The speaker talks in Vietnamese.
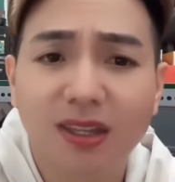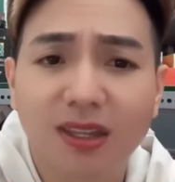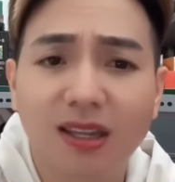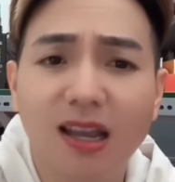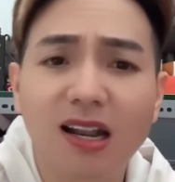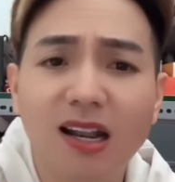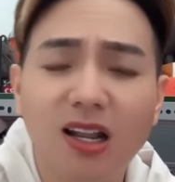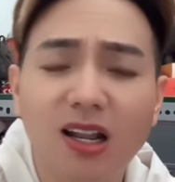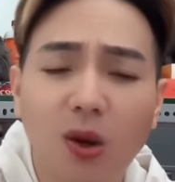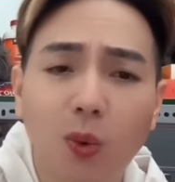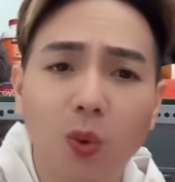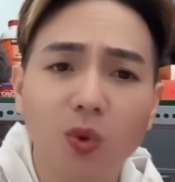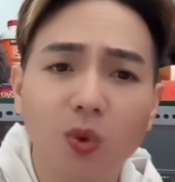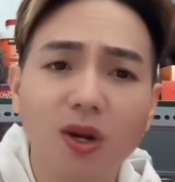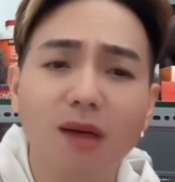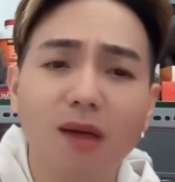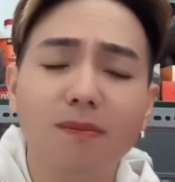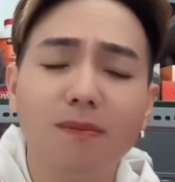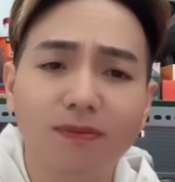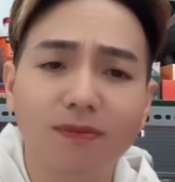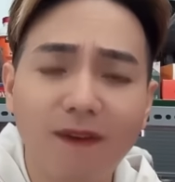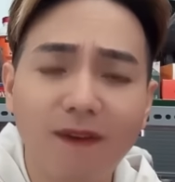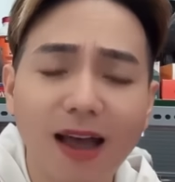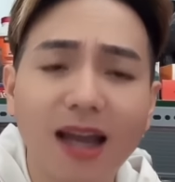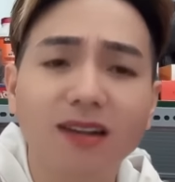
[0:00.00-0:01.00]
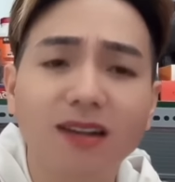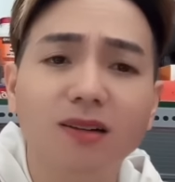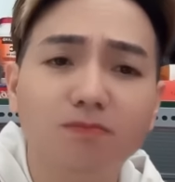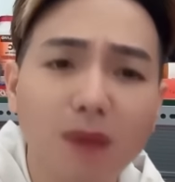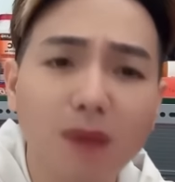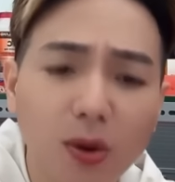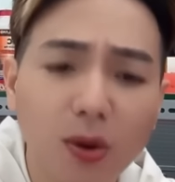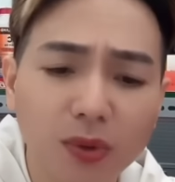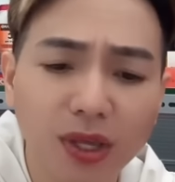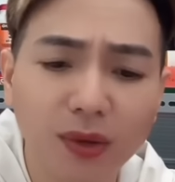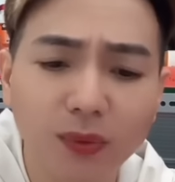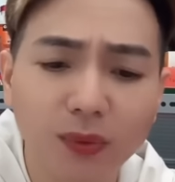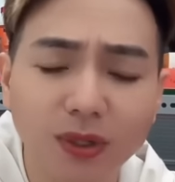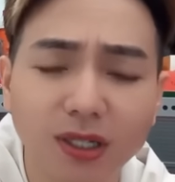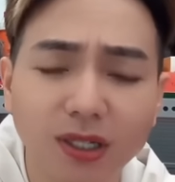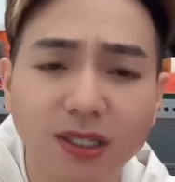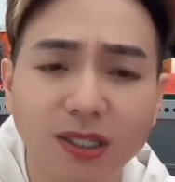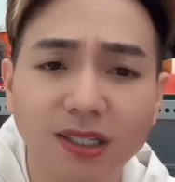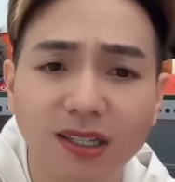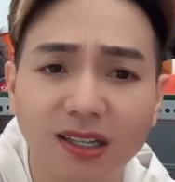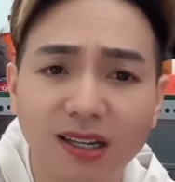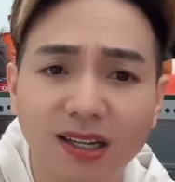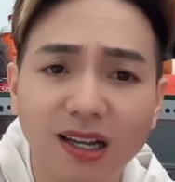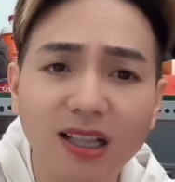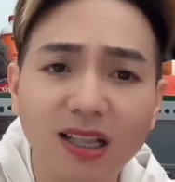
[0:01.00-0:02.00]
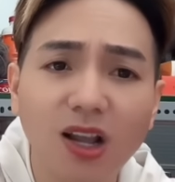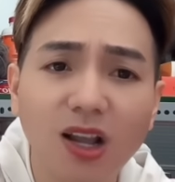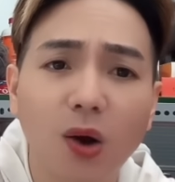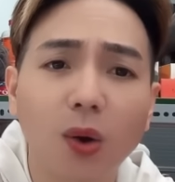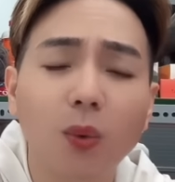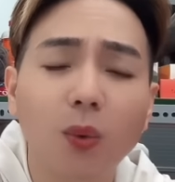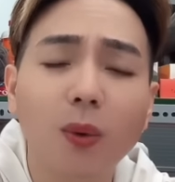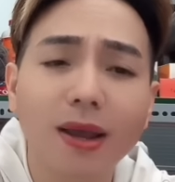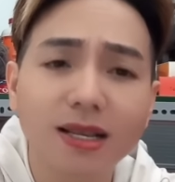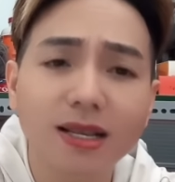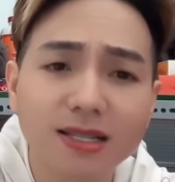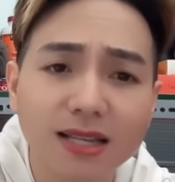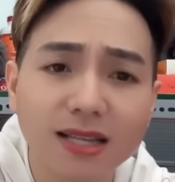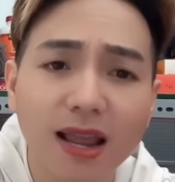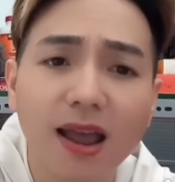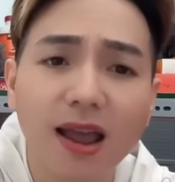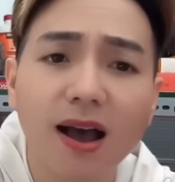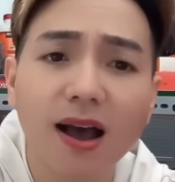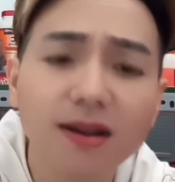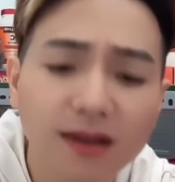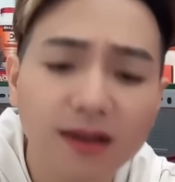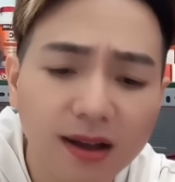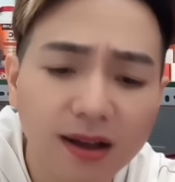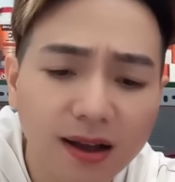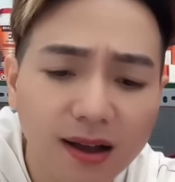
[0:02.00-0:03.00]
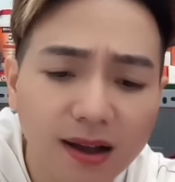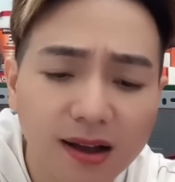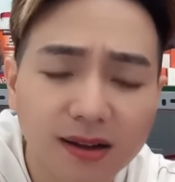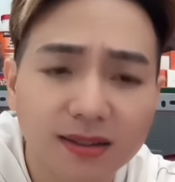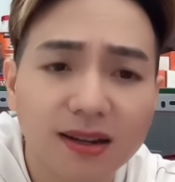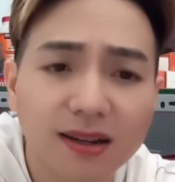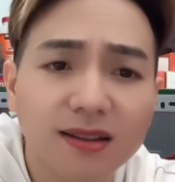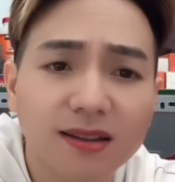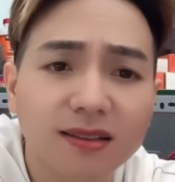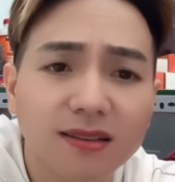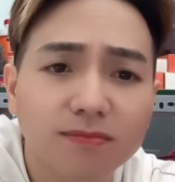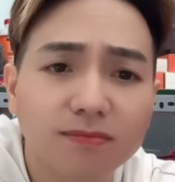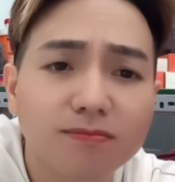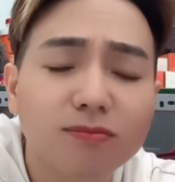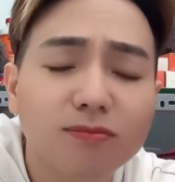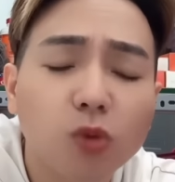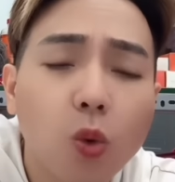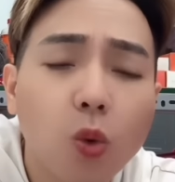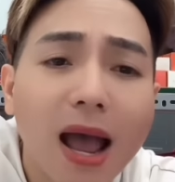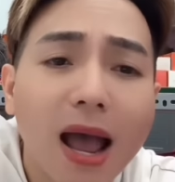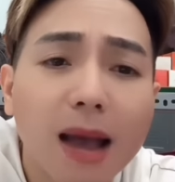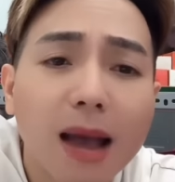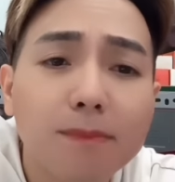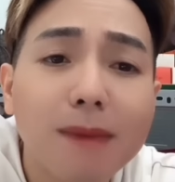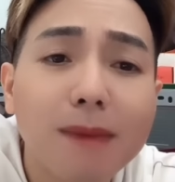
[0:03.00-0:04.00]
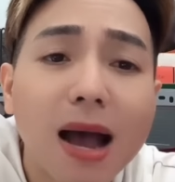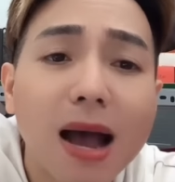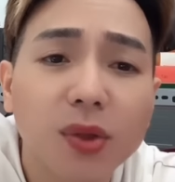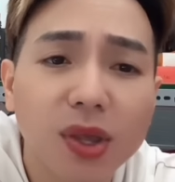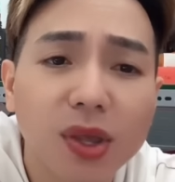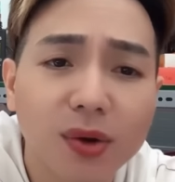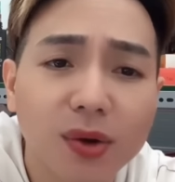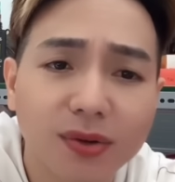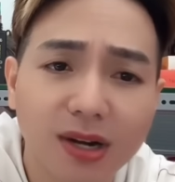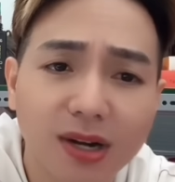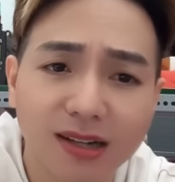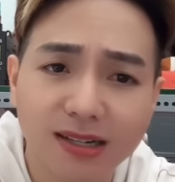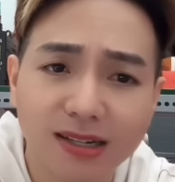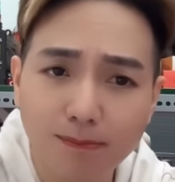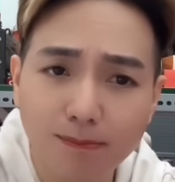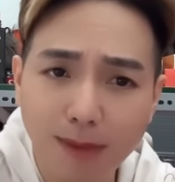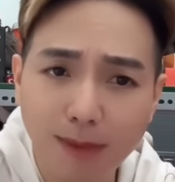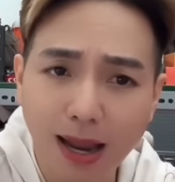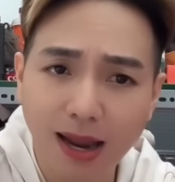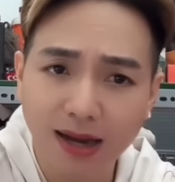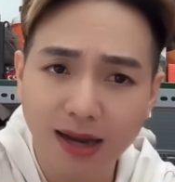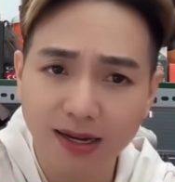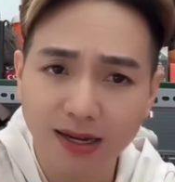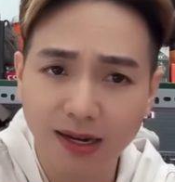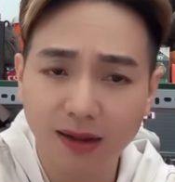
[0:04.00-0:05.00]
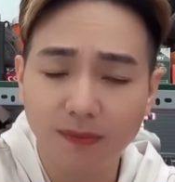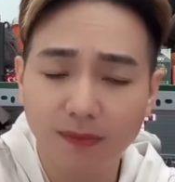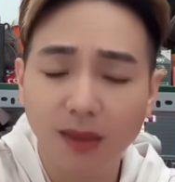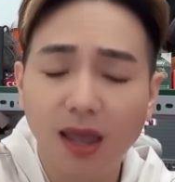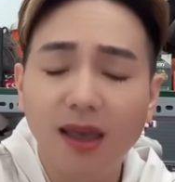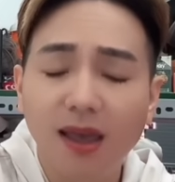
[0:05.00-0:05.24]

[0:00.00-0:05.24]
cái lũ đó mà fan được bao nhiêu người cái loại quay xe ớt ơ đó qua bao nhiêu drama đó